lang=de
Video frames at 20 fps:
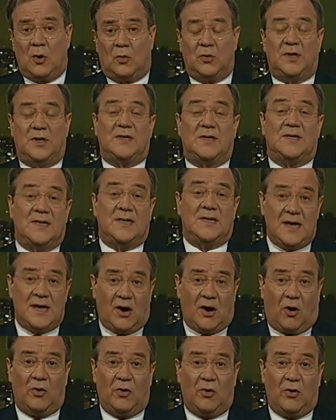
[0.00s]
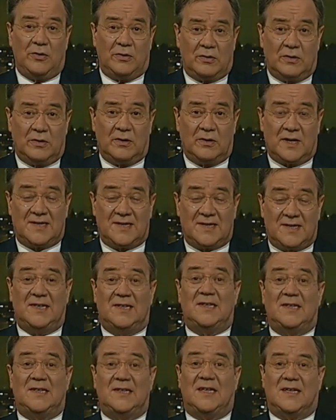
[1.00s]
Und ich sehe heute, dass
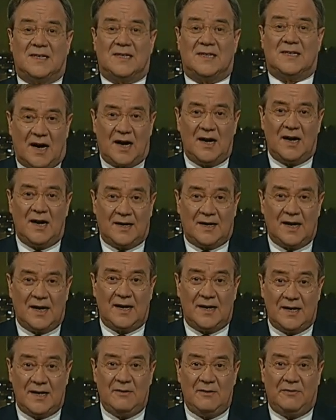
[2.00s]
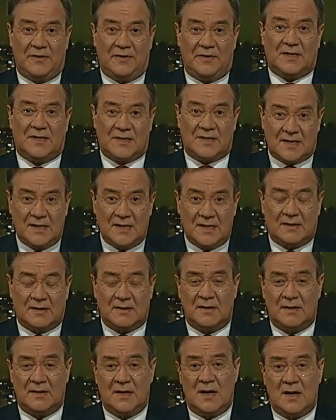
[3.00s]
sich die Zahl der
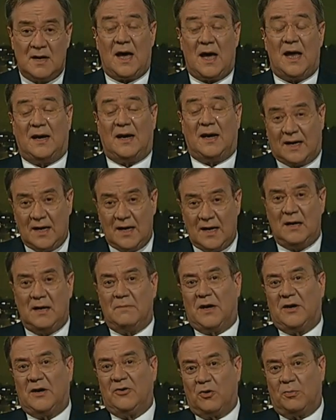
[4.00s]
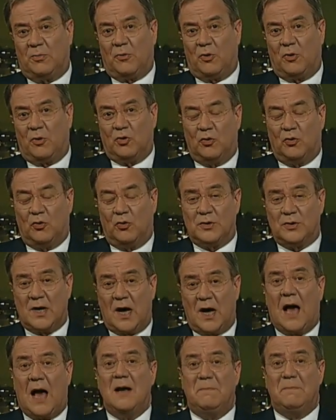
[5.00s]
Infizierten entgegen mancher
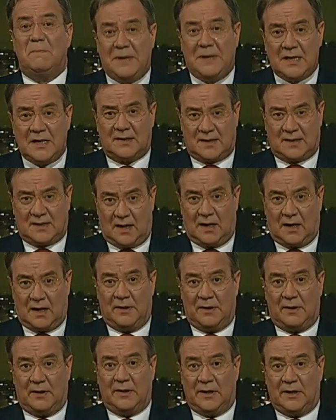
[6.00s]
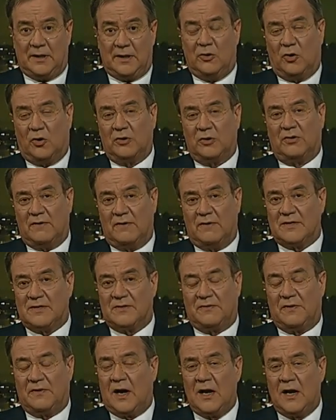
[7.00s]
Prognose halbiert haben in
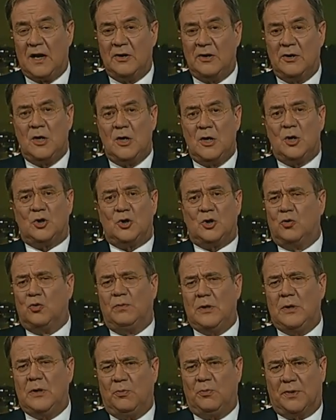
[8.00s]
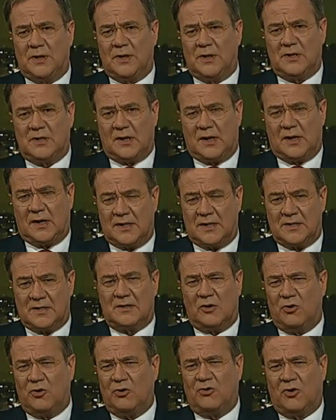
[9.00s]
Nordrhein-Westfalen, so wie übrigens in
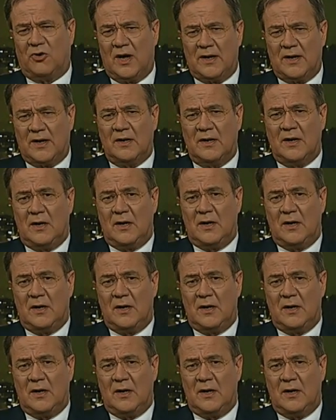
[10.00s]
ganz Deutschland.